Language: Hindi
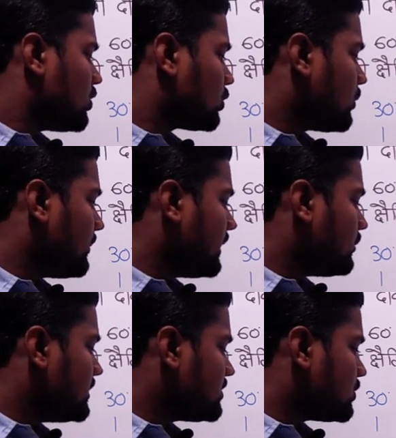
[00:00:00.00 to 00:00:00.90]
तो मैं
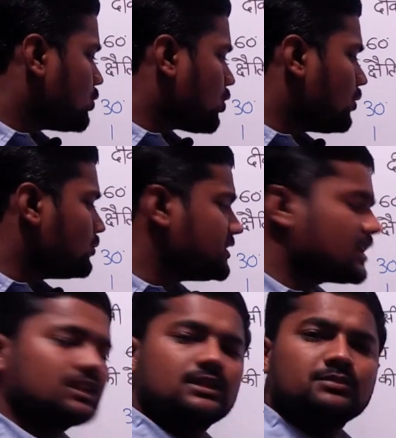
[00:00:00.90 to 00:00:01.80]
इस दो को मुझे
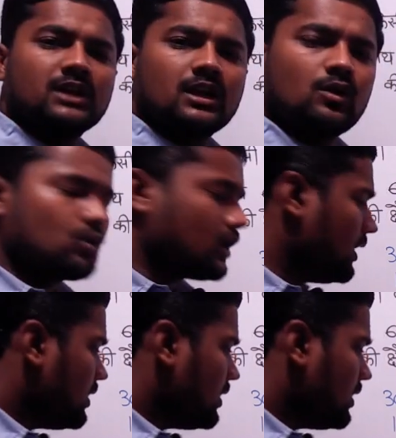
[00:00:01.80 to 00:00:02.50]
ख़त्म करना होगा